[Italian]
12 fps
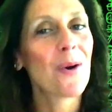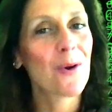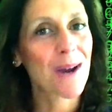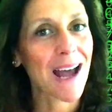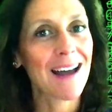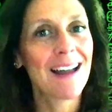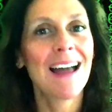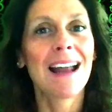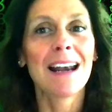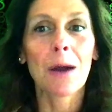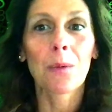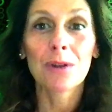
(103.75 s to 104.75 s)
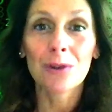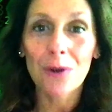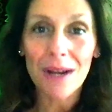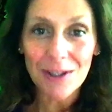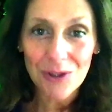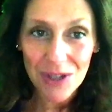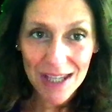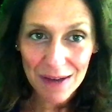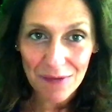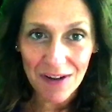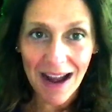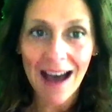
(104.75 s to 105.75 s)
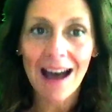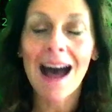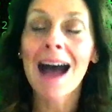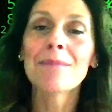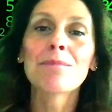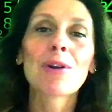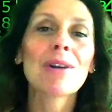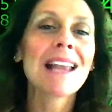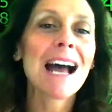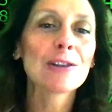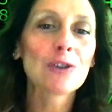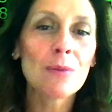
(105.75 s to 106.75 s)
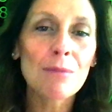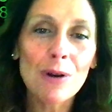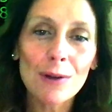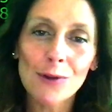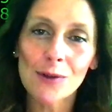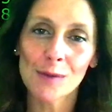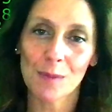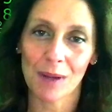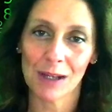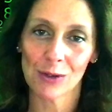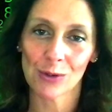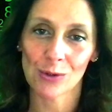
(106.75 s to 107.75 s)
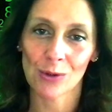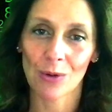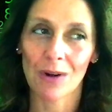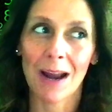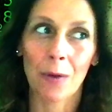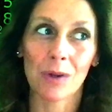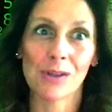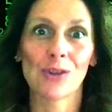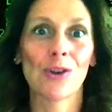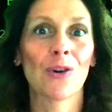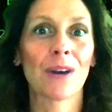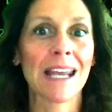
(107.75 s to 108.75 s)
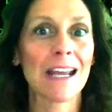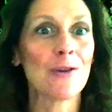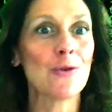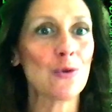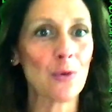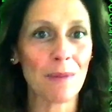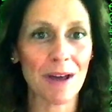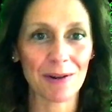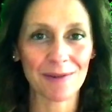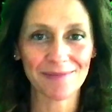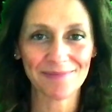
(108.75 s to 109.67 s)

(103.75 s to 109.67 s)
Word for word: Ora, la questione cifra ha imbrogliato molto spesso la questione numero.